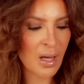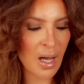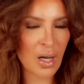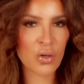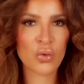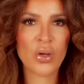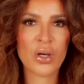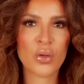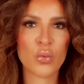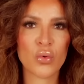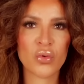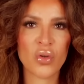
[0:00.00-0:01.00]
Aru Aru
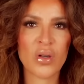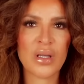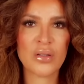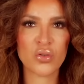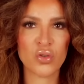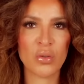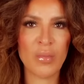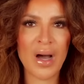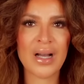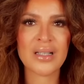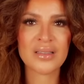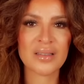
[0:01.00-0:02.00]
Wonder est une
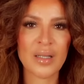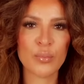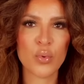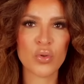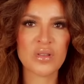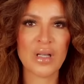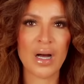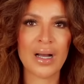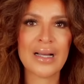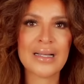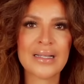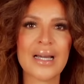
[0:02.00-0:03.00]
marque 100%
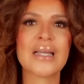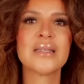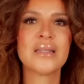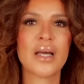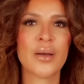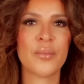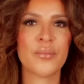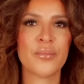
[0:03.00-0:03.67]
green,